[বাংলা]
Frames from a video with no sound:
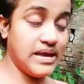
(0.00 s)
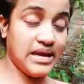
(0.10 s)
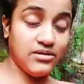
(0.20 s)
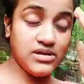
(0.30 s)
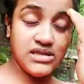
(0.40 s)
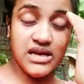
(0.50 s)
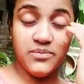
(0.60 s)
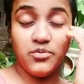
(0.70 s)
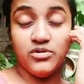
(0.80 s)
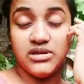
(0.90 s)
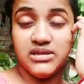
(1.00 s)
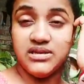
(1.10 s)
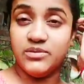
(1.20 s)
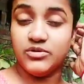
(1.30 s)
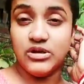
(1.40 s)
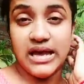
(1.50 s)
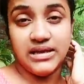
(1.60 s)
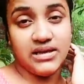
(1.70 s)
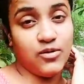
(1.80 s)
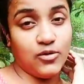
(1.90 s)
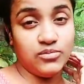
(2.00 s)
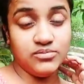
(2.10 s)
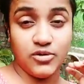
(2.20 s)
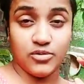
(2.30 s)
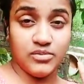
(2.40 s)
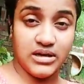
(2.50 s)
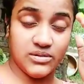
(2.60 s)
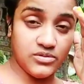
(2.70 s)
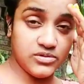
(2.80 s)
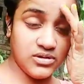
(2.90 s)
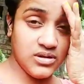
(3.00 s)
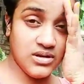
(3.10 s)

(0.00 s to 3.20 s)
বেলা হলে সেই প্রত্যেক দিনের মতো একই গরম গরমকালের মতো